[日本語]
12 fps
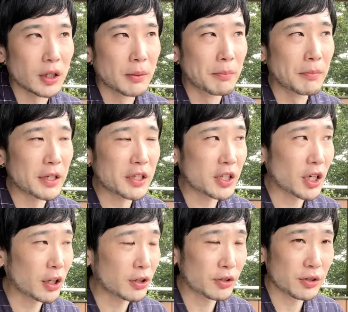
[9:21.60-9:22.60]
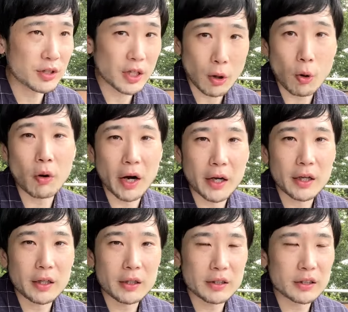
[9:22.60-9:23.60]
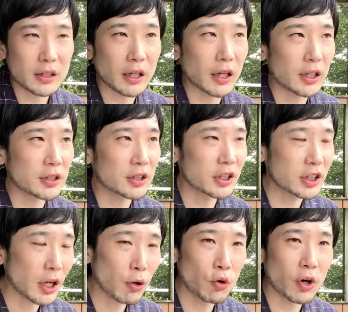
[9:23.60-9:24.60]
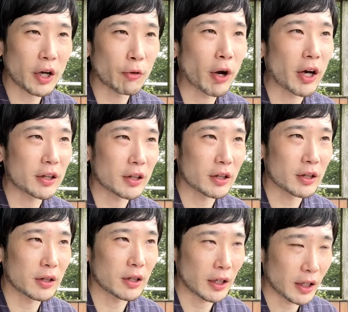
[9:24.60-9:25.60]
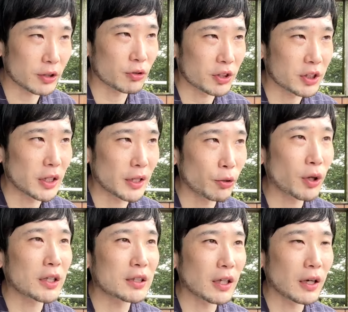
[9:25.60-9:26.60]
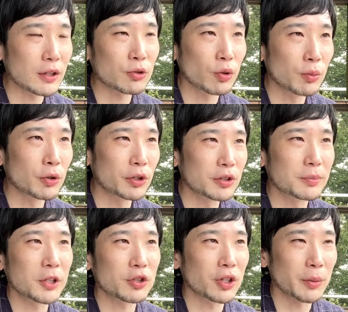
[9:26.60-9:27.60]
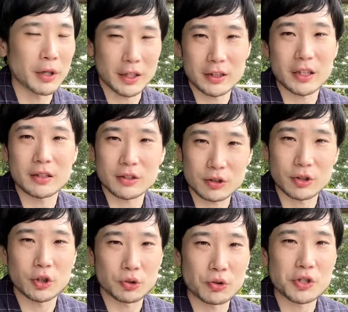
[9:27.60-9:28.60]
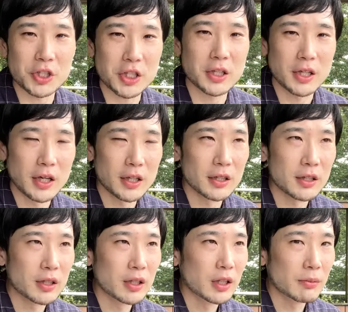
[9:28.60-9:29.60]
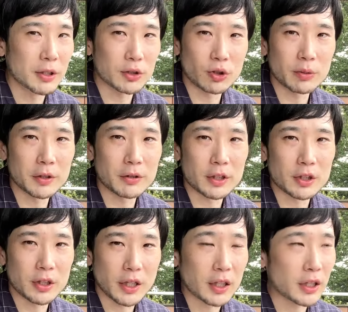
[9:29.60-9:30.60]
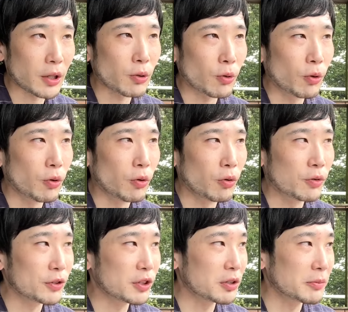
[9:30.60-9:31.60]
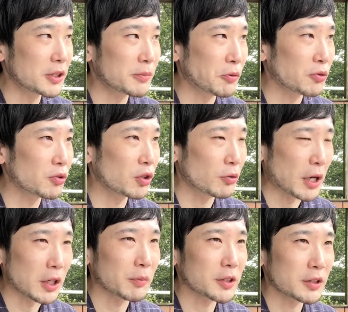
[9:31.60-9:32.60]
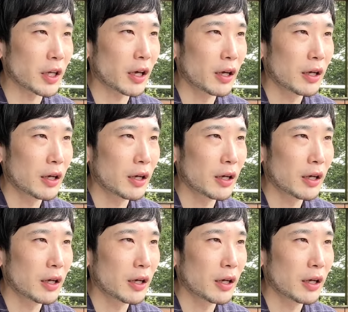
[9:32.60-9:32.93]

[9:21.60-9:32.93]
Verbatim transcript: めちゃくちゃ怖い。ただ、来た方が良かった。だなと、来てよかったなと思える場所でもあったんですよね、同時に。まあそういう意味ではね、結構おすすめスポットではありますね。